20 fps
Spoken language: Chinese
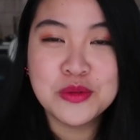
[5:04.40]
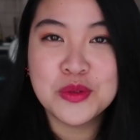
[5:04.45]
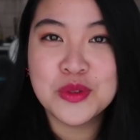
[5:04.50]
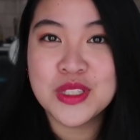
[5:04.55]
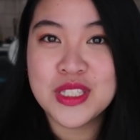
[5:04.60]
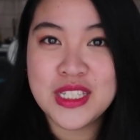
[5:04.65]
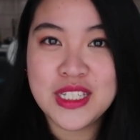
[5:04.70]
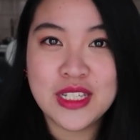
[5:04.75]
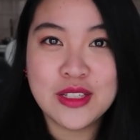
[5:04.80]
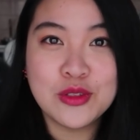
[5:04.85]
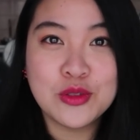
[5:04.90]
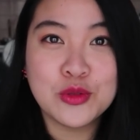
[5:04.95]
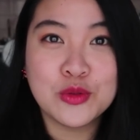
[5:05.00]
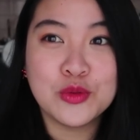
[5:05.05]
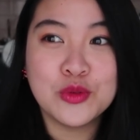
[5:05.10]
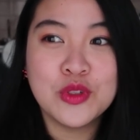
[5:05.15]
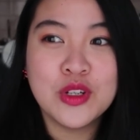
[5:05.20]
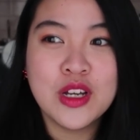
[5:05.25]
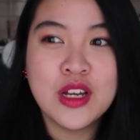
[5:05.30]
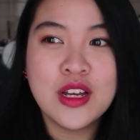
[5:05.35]
做接
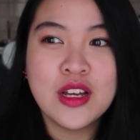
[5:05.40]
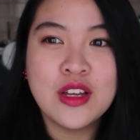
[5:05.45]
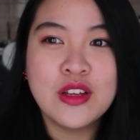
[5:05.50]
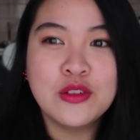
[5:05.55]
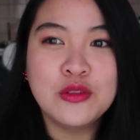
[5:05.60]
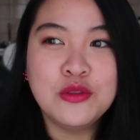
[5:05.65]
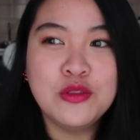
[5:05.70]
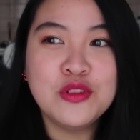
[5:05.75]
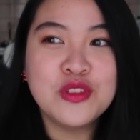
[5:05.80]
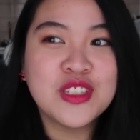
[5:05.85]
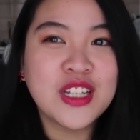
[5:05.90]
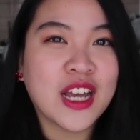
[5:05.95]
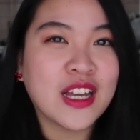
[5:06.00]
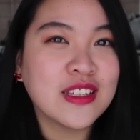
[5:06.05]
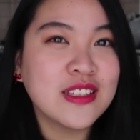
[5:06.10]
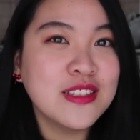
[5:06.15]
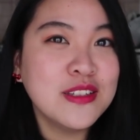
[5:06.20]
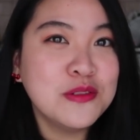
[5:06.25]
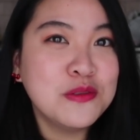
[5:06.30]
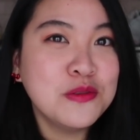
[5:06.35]
触，去
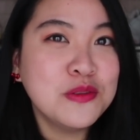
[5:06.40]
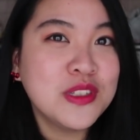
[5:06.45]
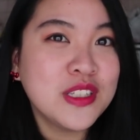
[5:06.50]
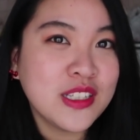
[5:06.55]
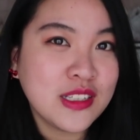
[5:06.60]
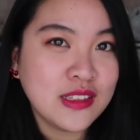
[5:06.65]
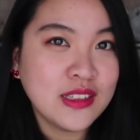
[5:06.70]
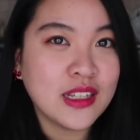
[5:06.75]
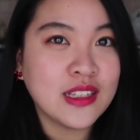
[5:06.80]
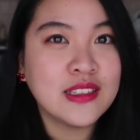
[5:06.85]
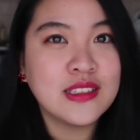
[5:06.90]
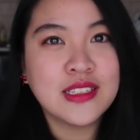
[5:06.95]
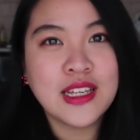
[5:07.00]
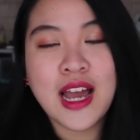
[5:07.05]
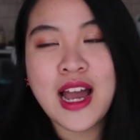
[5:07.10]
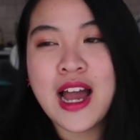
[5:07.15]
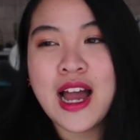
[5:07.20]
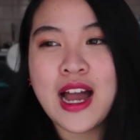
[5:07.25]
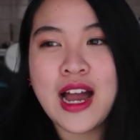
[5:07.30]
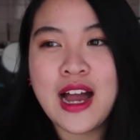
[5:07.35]
尝试去亲人
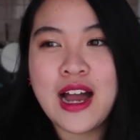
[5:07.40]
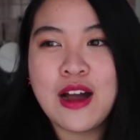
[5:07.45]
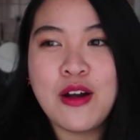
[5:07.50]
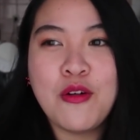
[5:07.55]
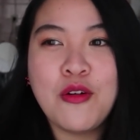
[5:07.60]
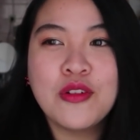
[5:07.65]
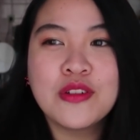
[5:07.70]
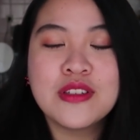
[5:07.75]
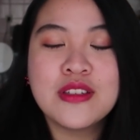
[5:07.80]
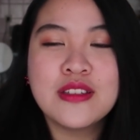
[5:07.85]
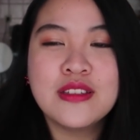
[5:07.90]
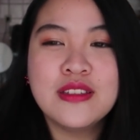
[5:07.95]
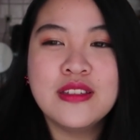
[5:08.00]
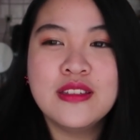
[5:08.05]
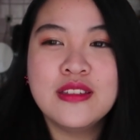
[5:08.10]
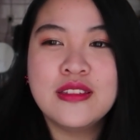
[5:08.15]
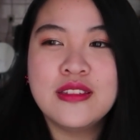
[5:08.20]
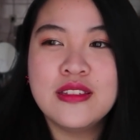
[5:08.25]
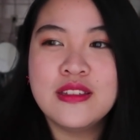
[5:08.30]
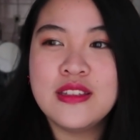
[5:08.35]
家啊，或者
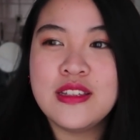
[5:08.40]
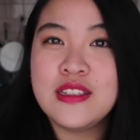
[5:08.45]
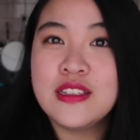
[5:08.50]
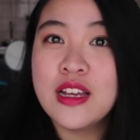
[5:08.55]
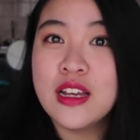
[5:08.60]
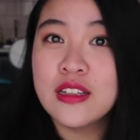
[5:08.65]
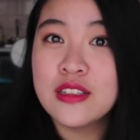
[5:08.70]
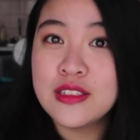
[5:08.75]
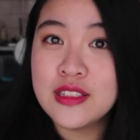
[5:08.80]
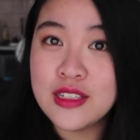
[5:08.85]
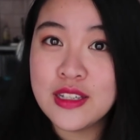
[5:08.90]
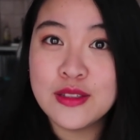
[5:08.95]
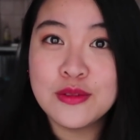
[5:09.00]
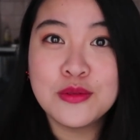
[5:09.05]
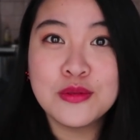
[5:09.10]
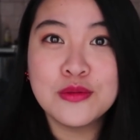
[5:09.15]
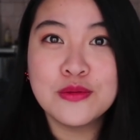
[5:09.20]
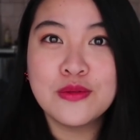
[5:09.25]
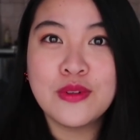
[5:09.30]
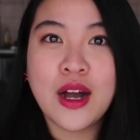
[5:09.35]
是肢体上接
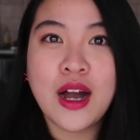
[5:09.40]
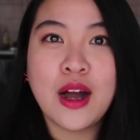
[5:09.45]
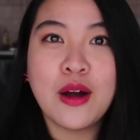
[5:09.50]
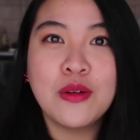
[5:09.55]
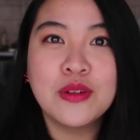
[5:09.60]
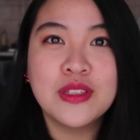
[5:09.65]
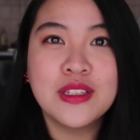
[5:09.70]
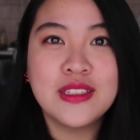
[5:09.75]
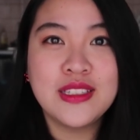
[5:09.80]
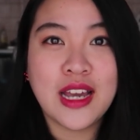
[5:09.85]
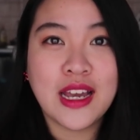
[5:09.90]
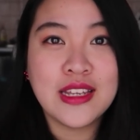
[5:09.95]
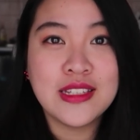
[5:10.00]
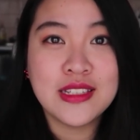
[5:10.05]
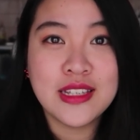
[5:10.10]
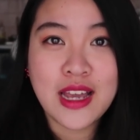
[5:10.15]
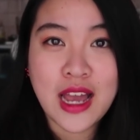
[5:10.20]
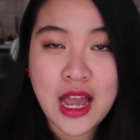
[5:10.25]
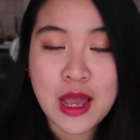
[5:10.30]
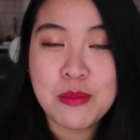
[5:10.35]
触啊，或者讲一
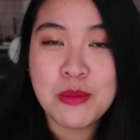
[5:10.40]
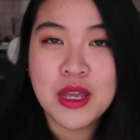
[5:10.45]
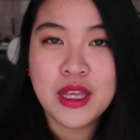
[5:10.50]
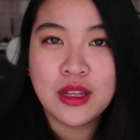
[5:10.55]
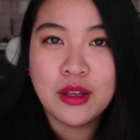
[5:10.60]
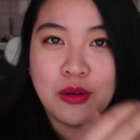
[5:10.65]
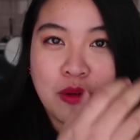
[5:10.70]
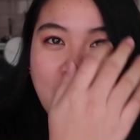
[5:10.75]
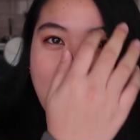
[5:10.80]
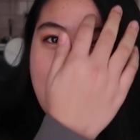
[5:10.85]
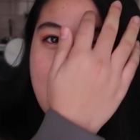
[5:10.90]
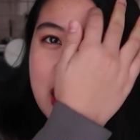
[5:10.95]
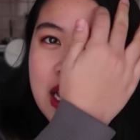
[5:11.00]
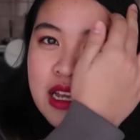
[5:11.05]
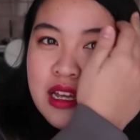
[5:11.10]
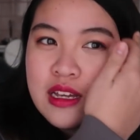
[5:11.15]
些暧昧的话。